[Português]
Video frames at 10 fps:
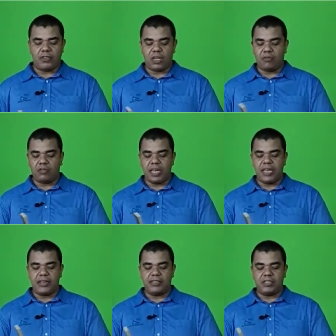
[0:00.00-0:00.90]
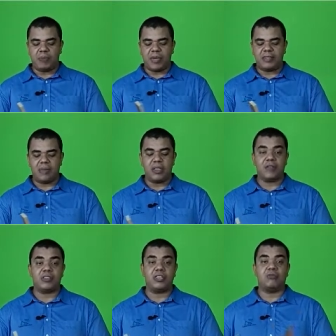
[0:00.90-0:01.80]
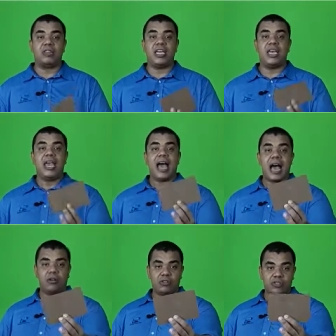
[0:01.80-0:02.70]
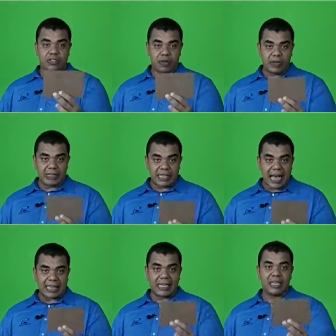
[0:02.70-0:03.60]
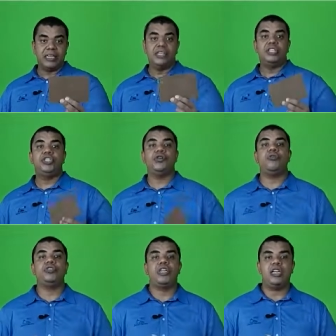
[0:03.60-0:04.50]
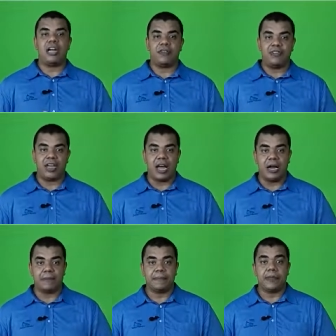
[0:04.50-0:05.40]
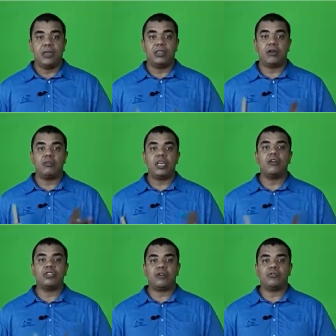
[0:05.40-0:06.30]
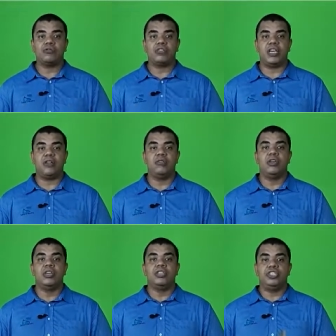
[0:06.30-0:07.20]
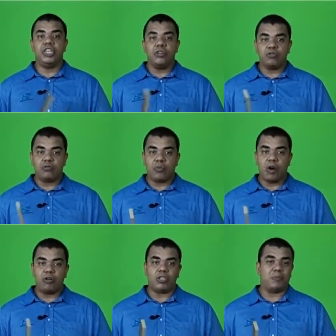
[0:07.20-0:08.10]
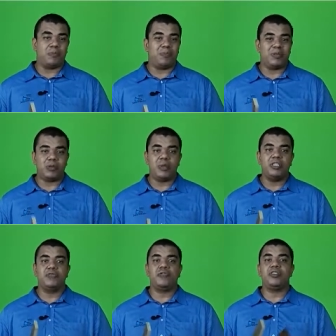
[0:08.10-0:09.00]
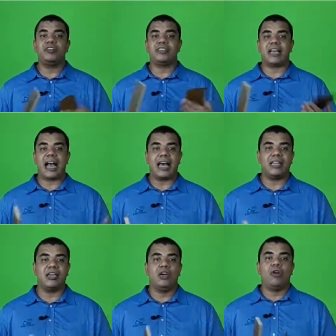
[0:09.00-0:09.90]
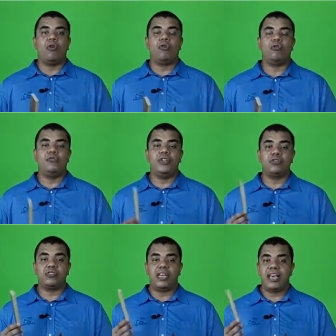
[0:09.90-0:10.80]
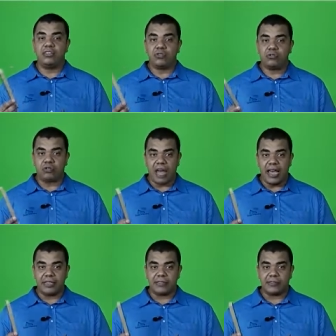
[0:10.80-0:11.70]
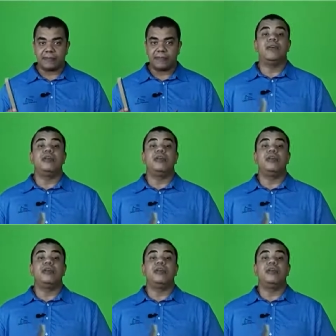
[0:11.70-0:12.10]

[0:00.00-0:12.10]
você não tem esse espaçamento e você não tem a noção exata de onde ele irá ficar. Então, o que, que eu te aconselho? Tire os moldes, principalmente se for escada ou vidros estruturais,